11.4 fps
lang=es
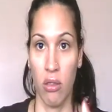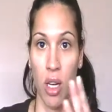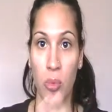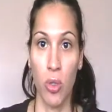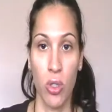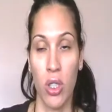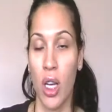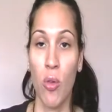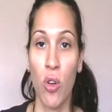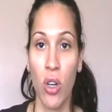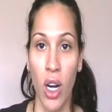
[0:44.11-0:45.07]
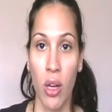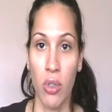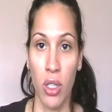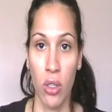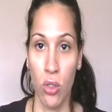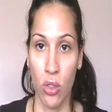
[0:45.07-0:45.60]
Tenemos, los,
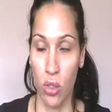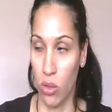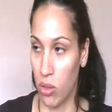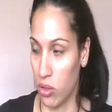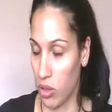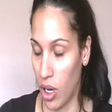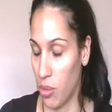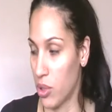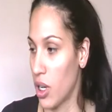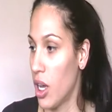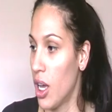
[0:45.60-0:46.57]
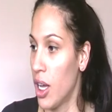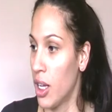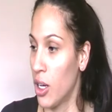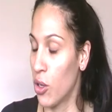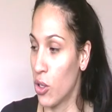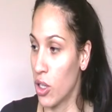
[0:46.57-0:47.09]
eh, los,
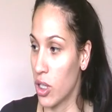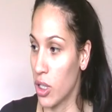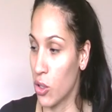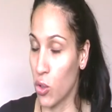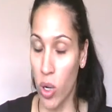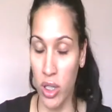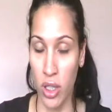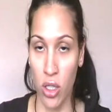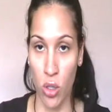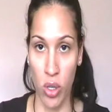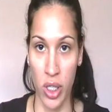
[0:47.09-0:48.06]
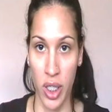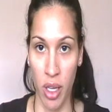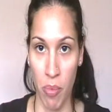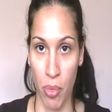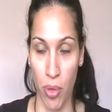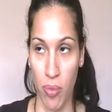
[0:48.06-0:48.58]
oh, los guantes todo el
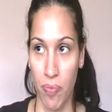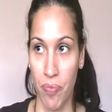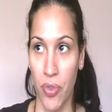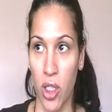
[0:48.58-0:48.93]
tiempo.